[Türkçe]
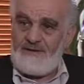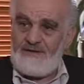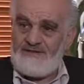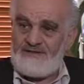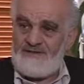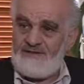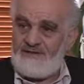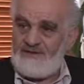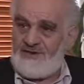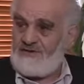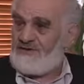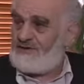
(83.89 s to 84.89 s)
Keskin
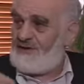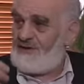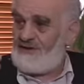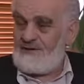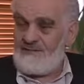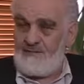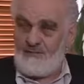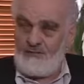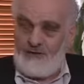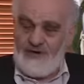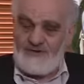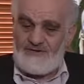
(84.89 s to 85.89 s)
nişancıları
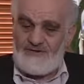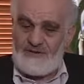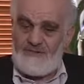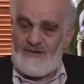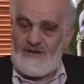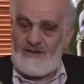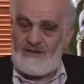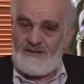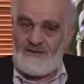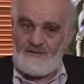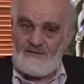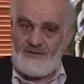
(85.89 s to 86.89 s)
bu karşıki
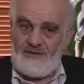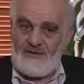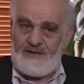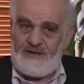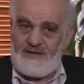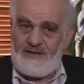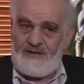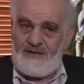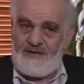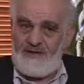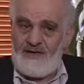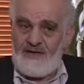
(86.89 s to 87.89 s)
binaların üzerine
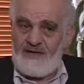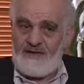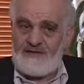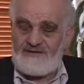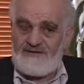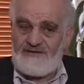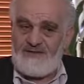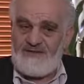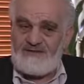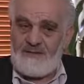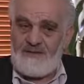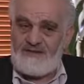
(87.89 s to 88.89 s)
dikerek
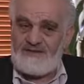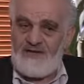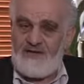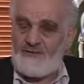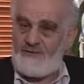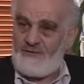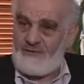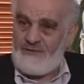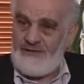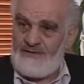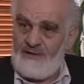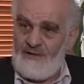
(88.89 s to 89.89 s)
gazeteyi sabah saat
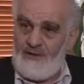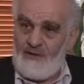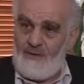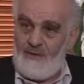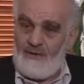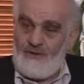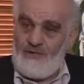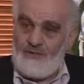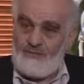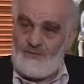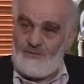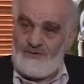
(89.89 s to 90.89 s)
10'dan
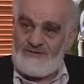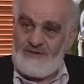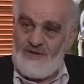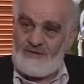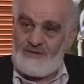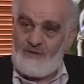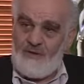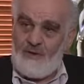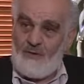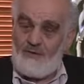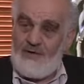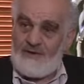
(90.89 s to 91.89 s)
öğleden sonra saat
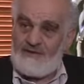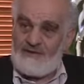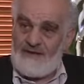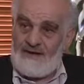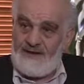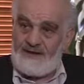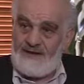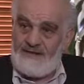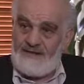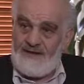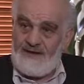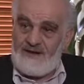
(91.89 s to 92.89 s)
16'ya
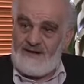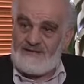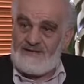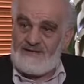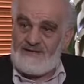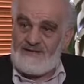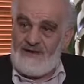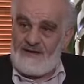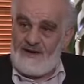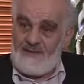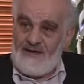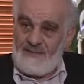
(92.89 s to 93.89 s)
kadar gazetede
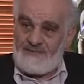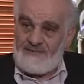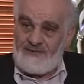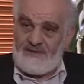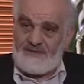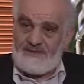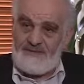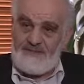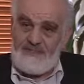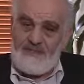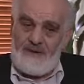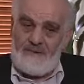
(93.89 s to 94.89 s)
arama yaptılar.
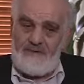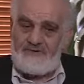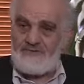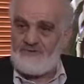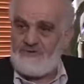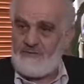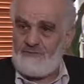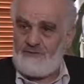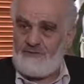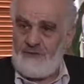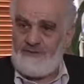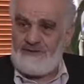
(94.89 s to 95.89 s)
Tabii hiçbir şey
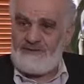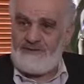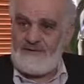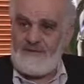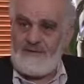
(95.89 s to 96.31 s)
bulunamadı.